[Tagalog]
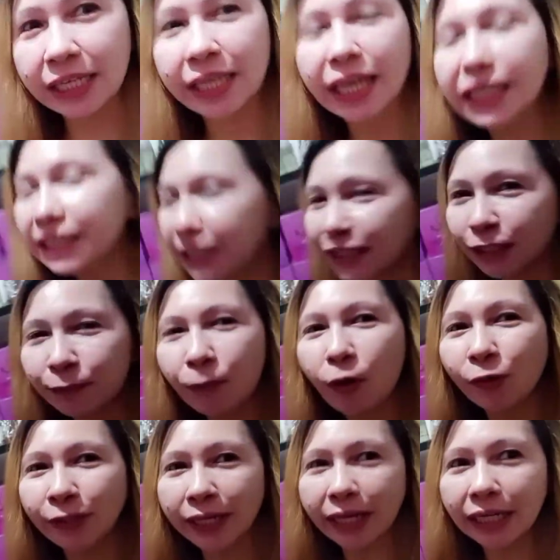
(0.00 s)
Yes, hindi po
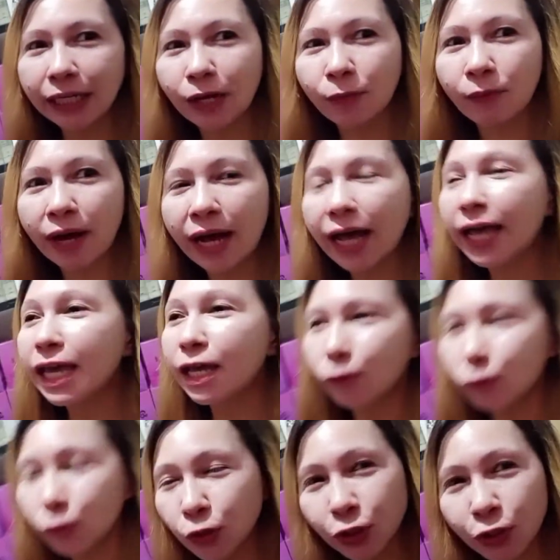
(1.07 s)
ako nakagawa.
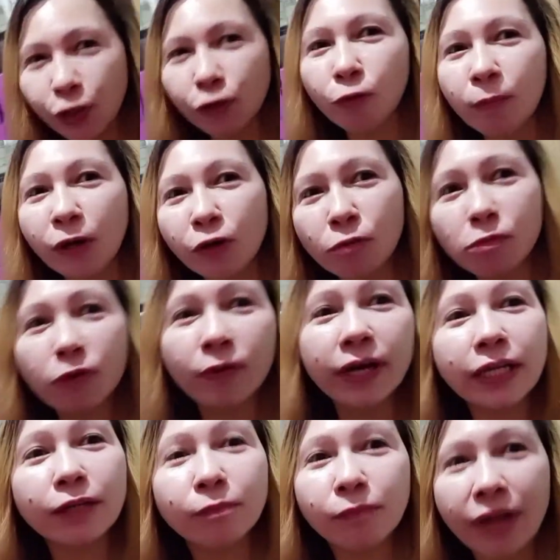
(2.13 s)
Gusto ko mang
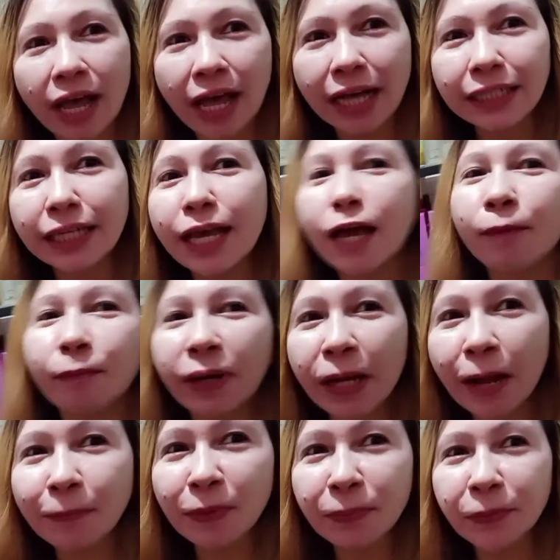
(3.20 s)
gumawa ng vlog.
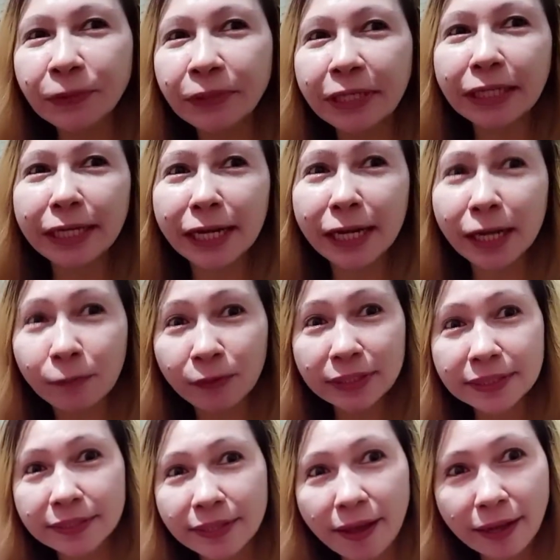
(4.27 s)
Marami pong
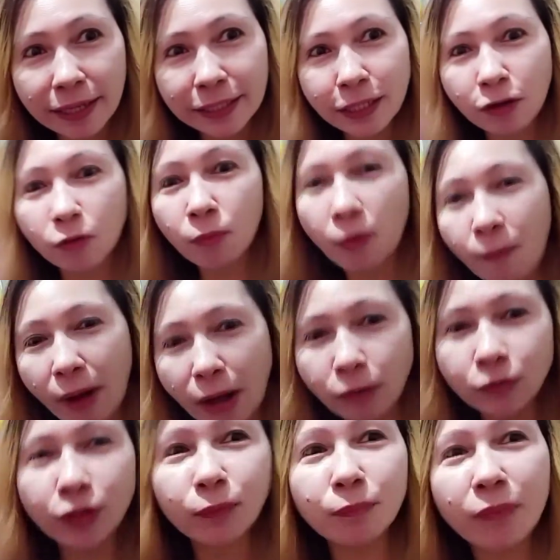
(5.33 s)
nagre-request sa akin na gumawa
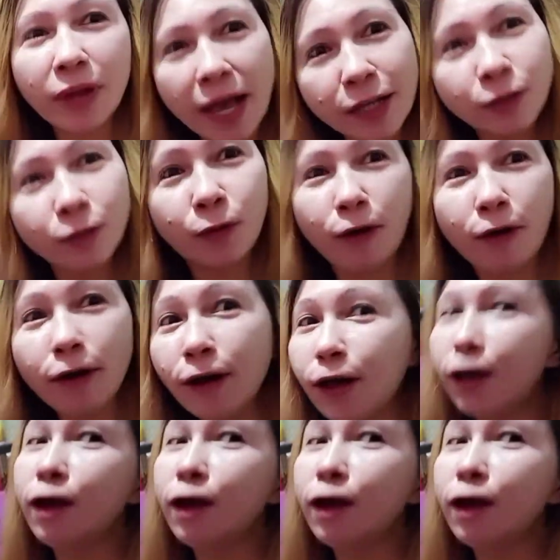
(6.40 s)
ako ng vlog ko.